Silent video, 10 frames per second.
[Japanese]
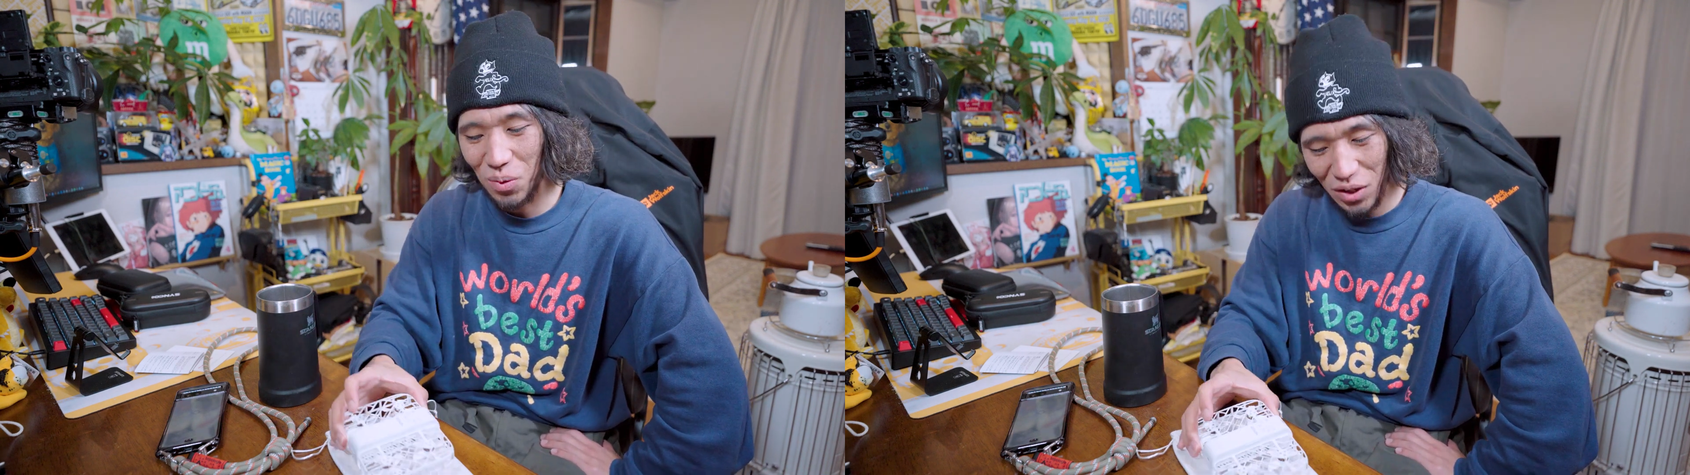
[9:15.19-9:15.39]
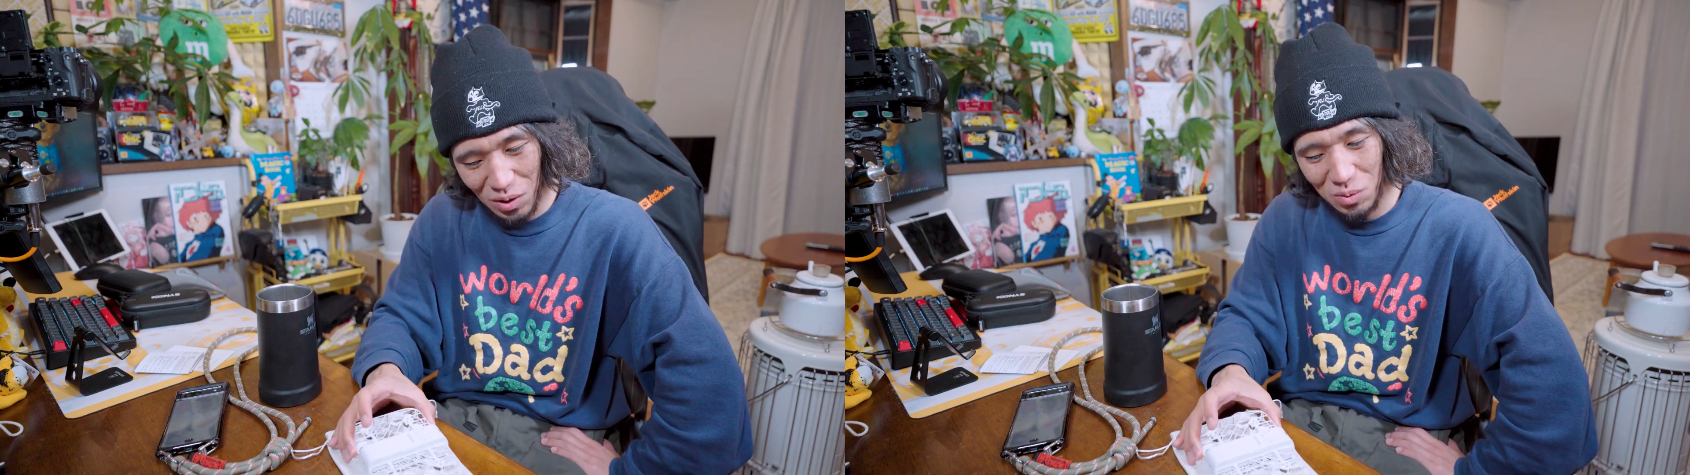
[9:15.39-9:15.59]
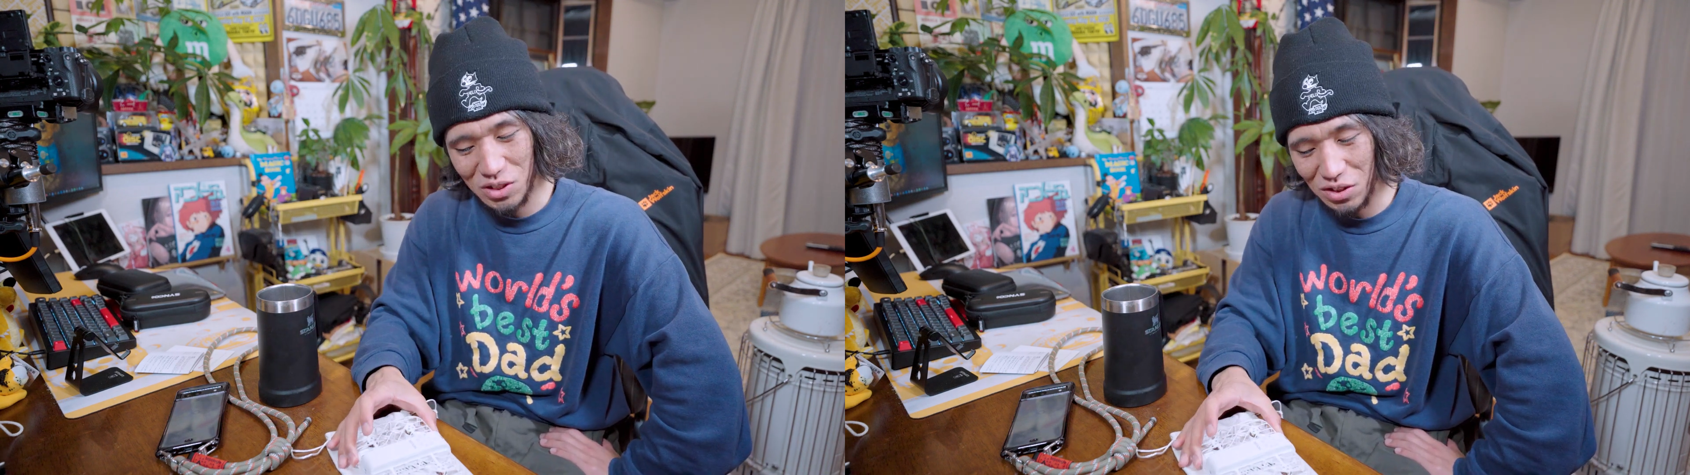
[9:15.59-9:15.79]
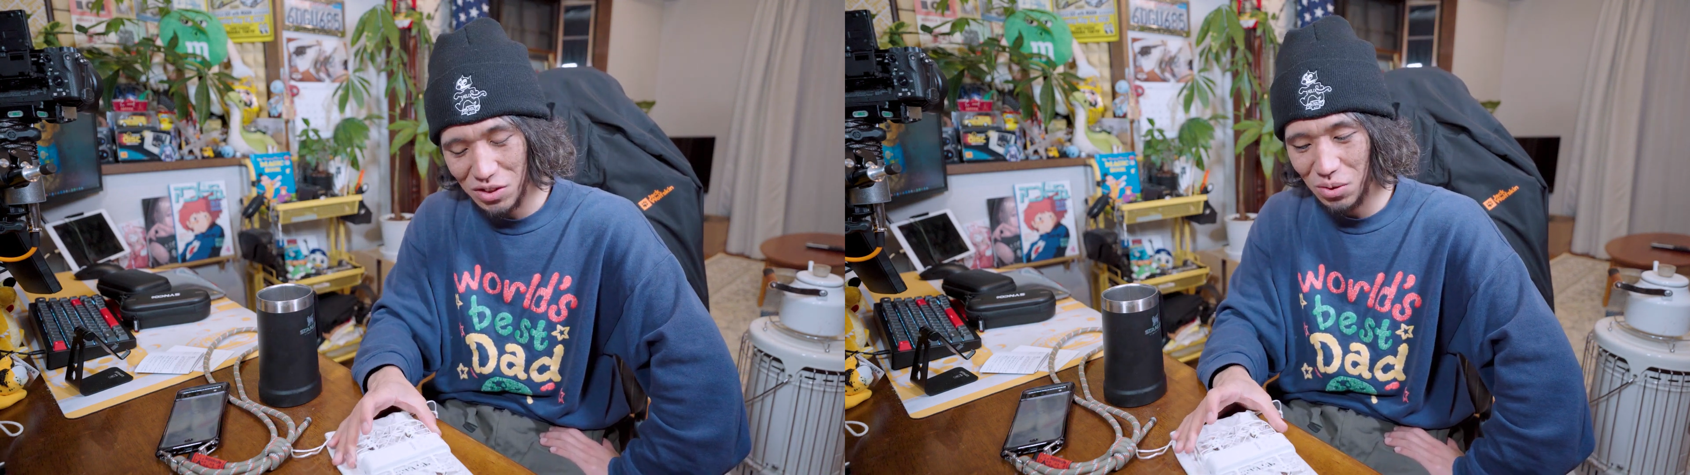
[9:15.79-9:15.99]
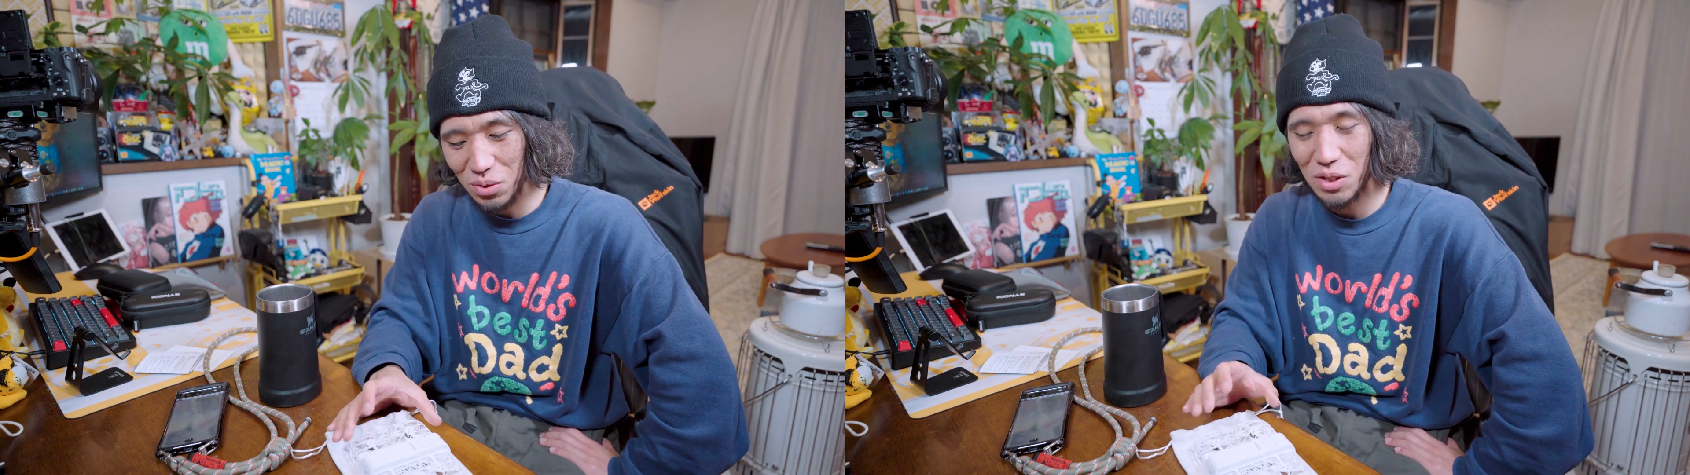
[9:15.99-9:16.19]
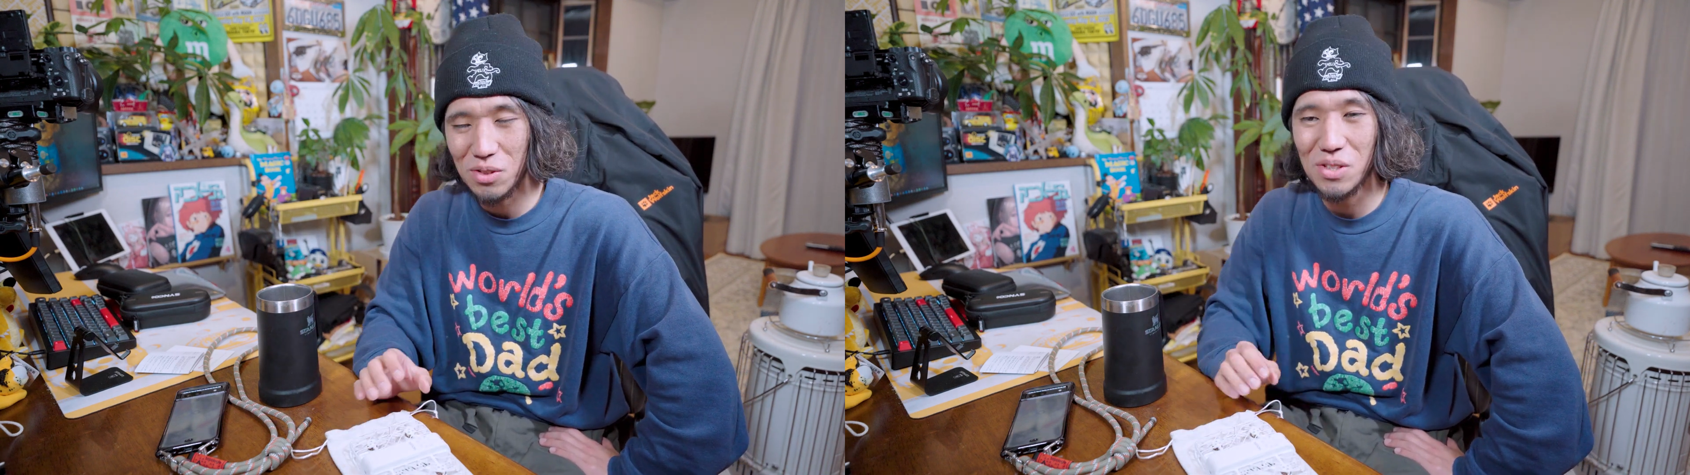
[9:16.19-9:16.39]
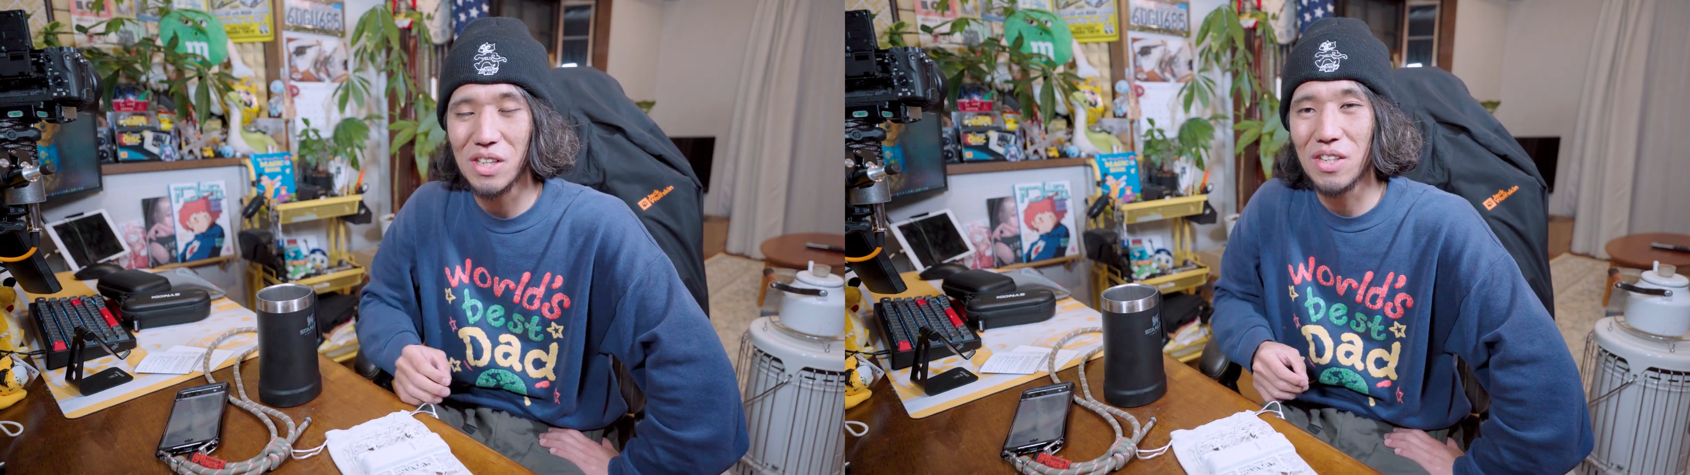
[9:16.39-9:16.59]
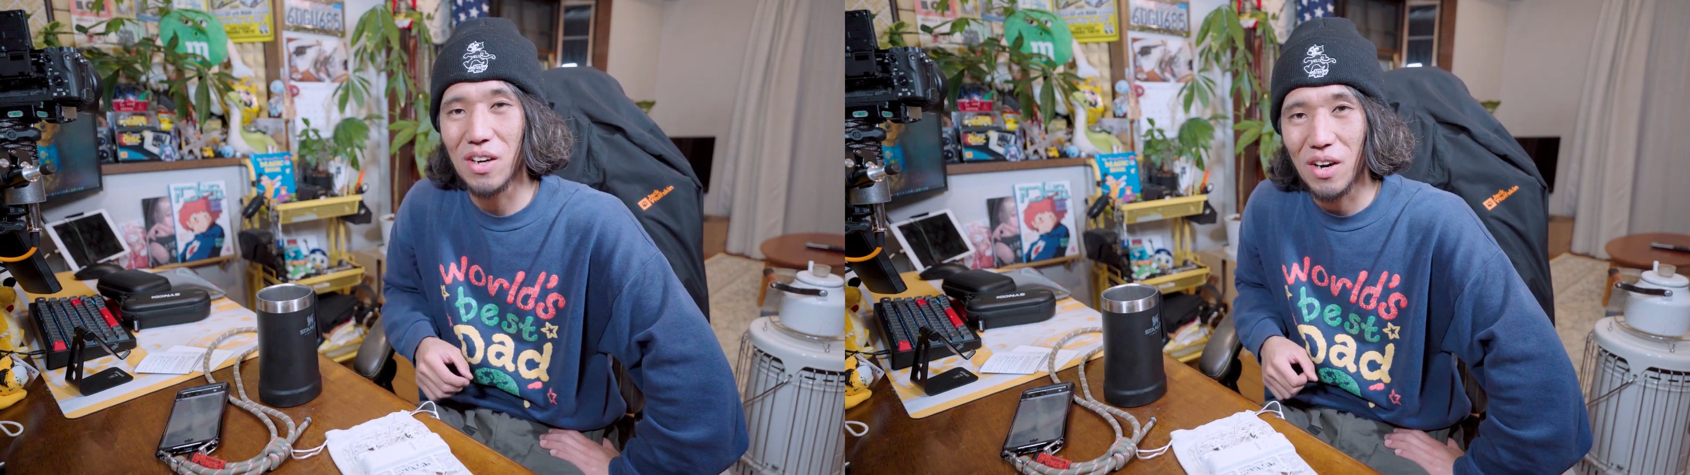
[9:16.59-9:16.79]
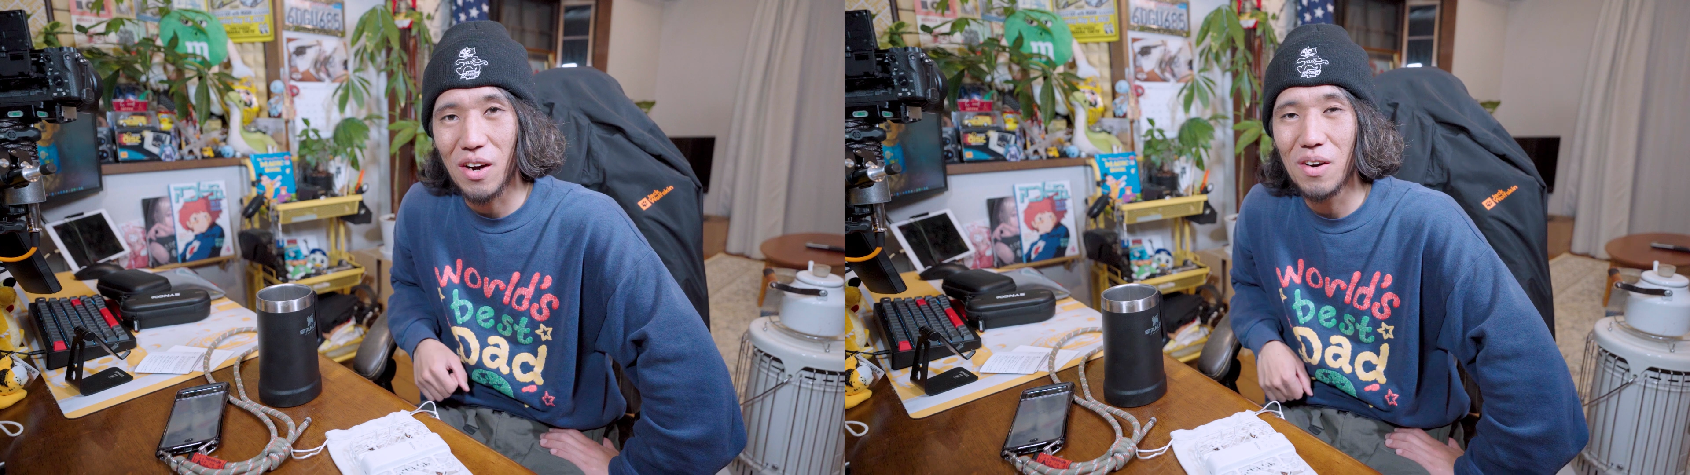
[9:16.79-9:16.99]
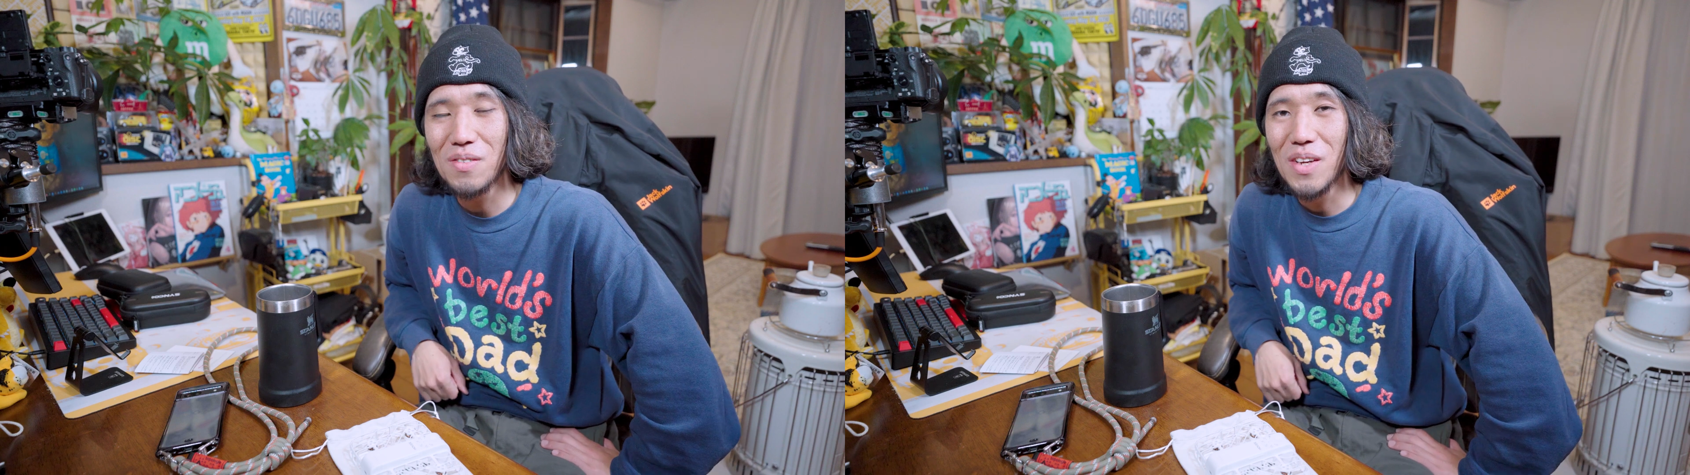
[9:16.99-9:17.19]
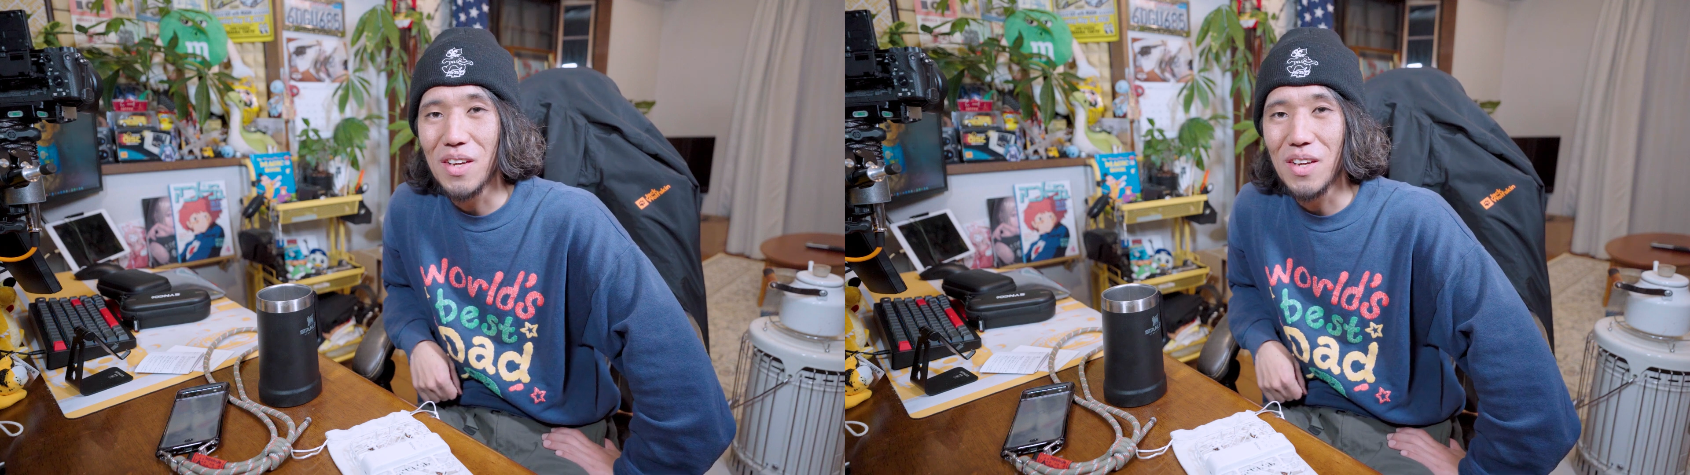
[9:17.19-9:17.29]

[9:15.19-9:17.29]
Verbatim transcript: これでも全然余裕でついてきたから